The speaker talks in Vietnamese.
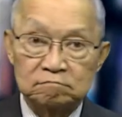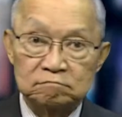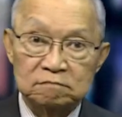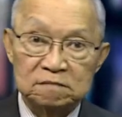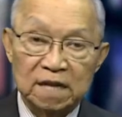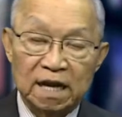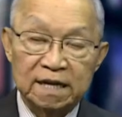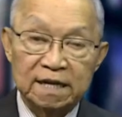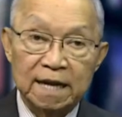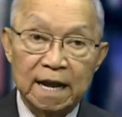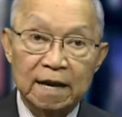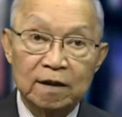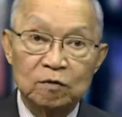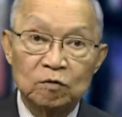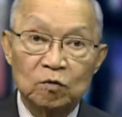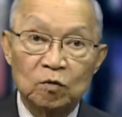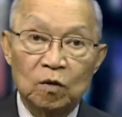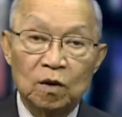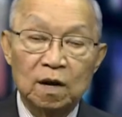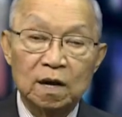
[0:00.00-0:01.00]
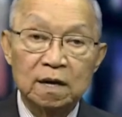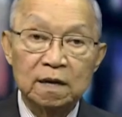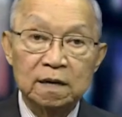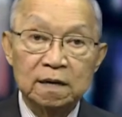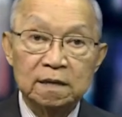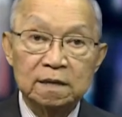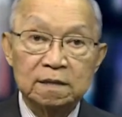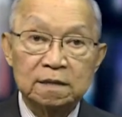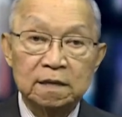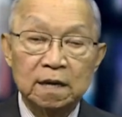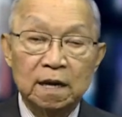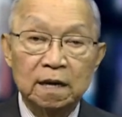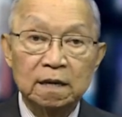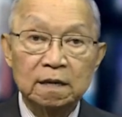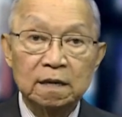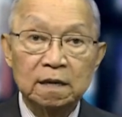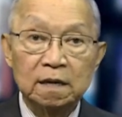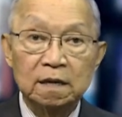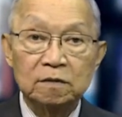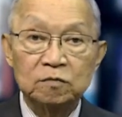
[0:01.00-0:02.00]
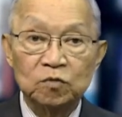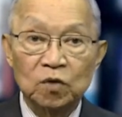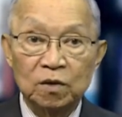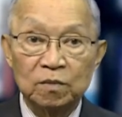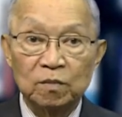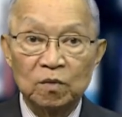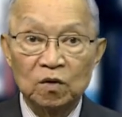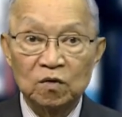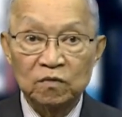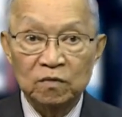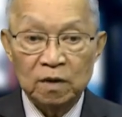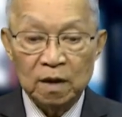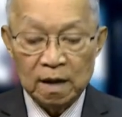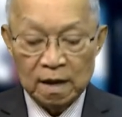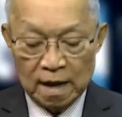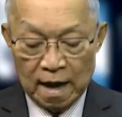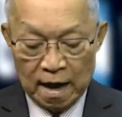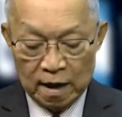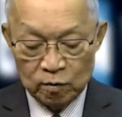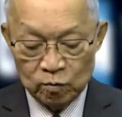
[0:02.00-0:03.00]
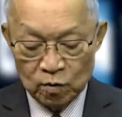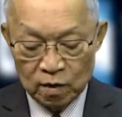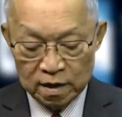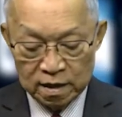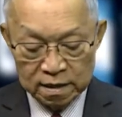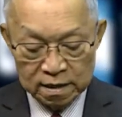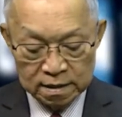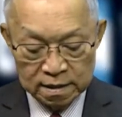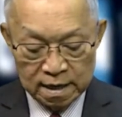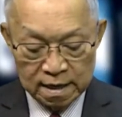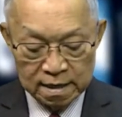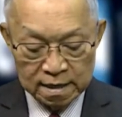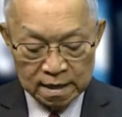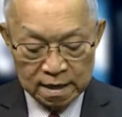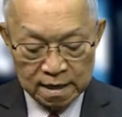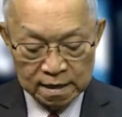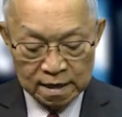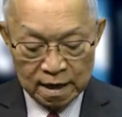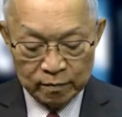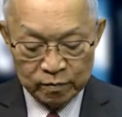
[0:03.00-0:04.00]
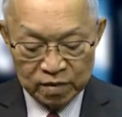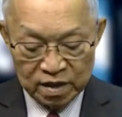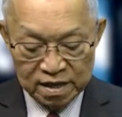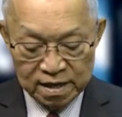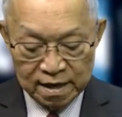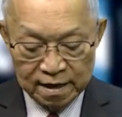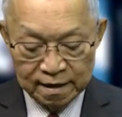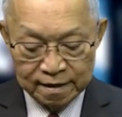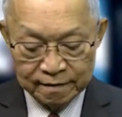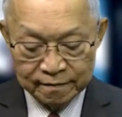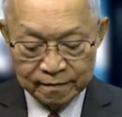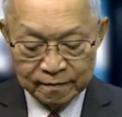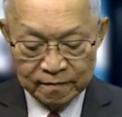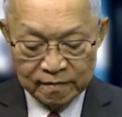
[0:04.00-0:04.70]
nhận định của giới chuyên môn hải quân trên khắp thế giới.